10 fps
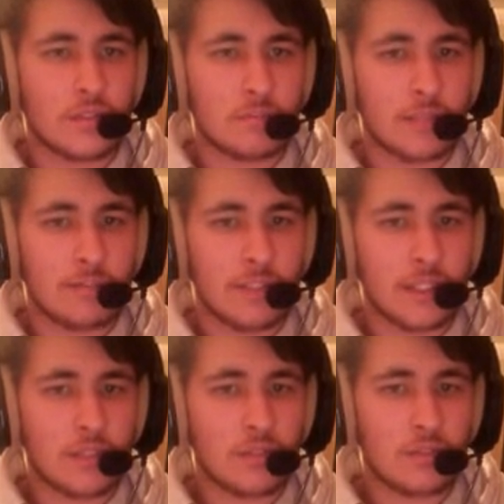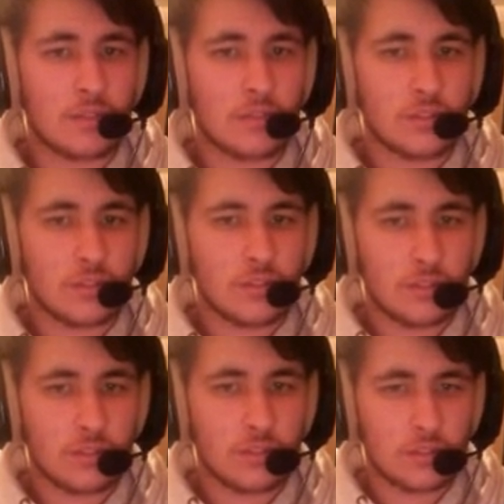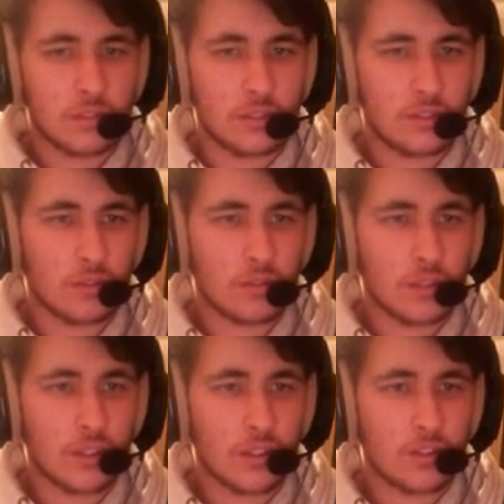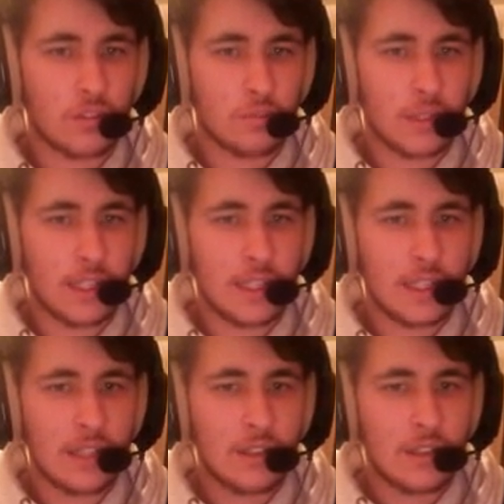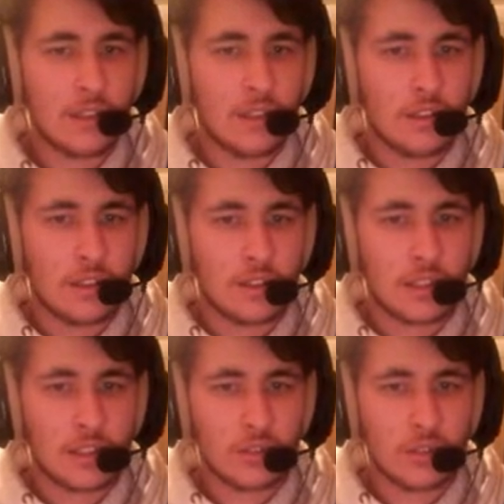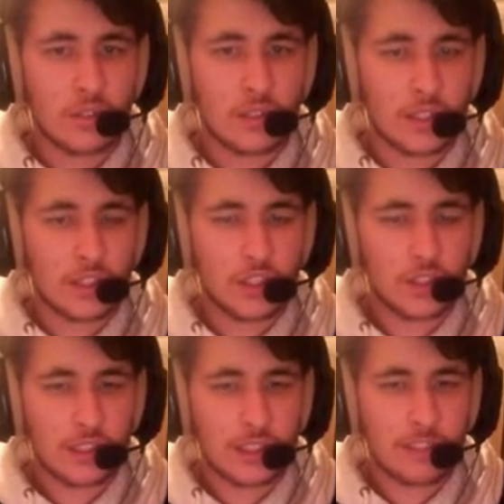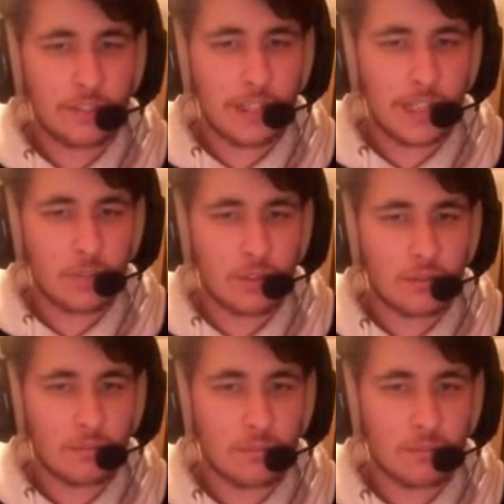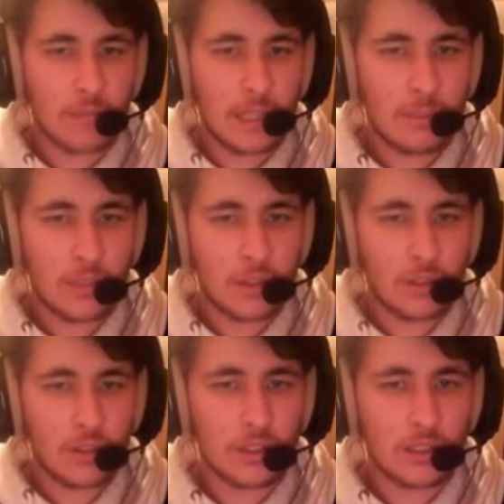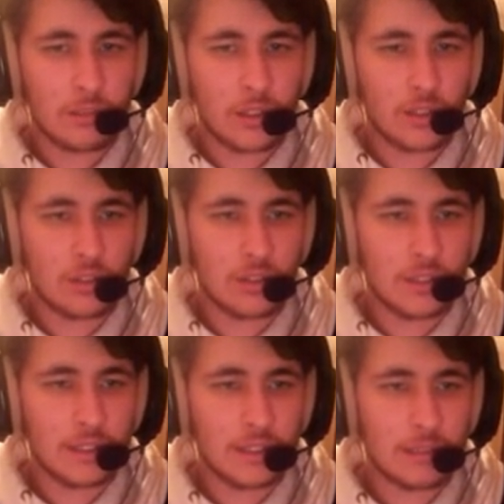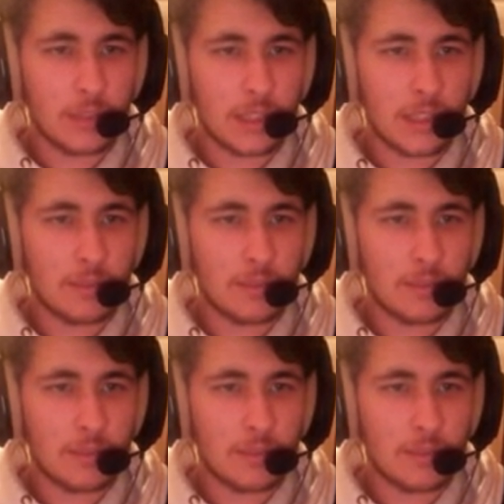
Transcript: Perfetto. Sto continuando a colpire. Adesso Colt ha deciso di star fermo. Bella per Colt, però dovresti tipo anche